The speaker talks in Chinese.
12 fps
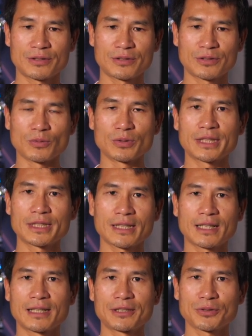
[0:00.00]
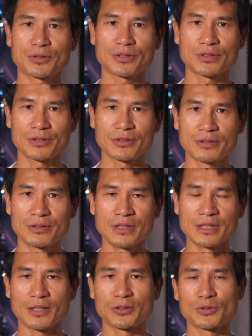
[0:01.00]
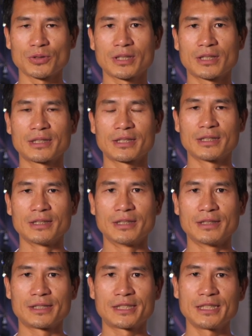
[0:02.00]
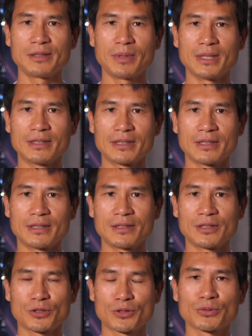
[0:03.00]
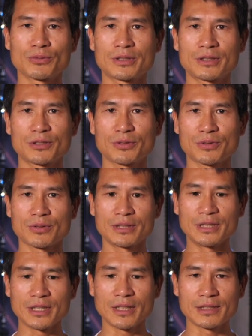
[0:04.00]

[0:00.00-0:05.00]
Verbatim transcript: 总结下来就是你要做到一个基本的素质，就是说你